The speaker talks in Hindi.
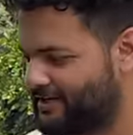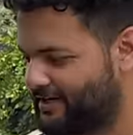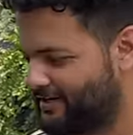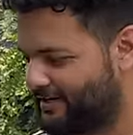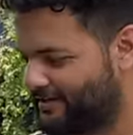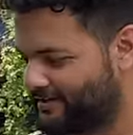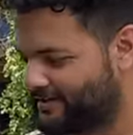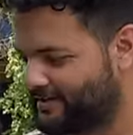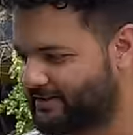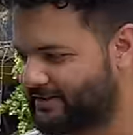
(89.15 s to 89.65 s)
गाड़ी
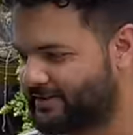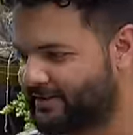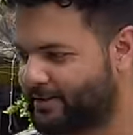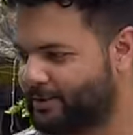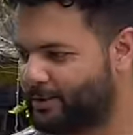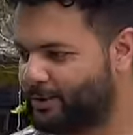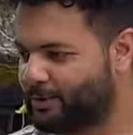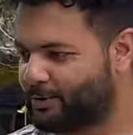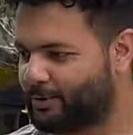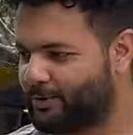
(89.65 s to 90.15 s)
के
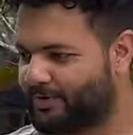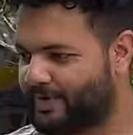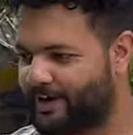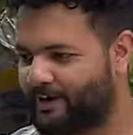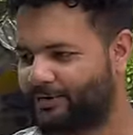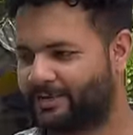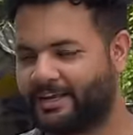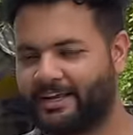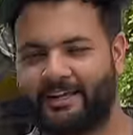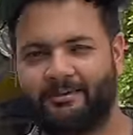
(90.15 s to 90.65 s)
साथ तो क्या
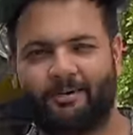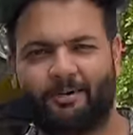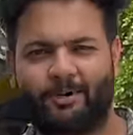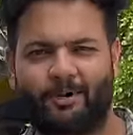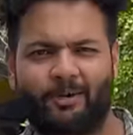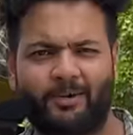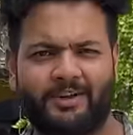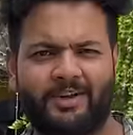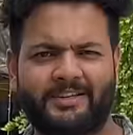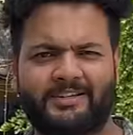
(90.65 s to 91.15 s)
होता है कि वो
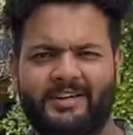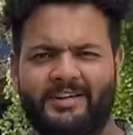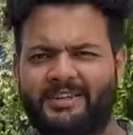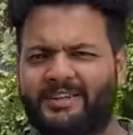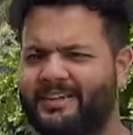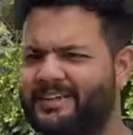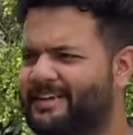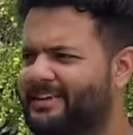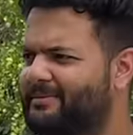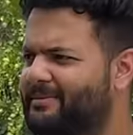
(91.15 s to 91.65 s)
लोग ना
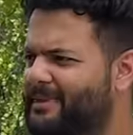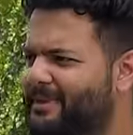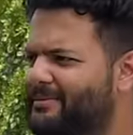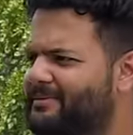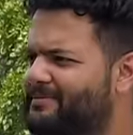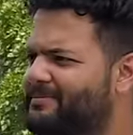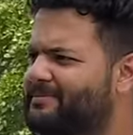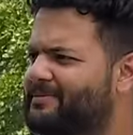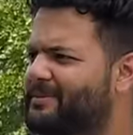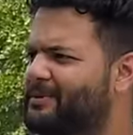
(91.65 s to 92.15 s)
चाहते हैं कि मतलब
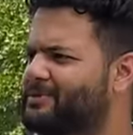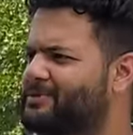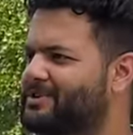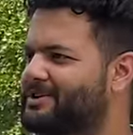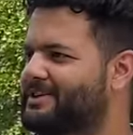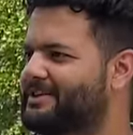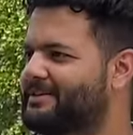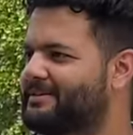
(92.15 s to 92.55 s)
कुछ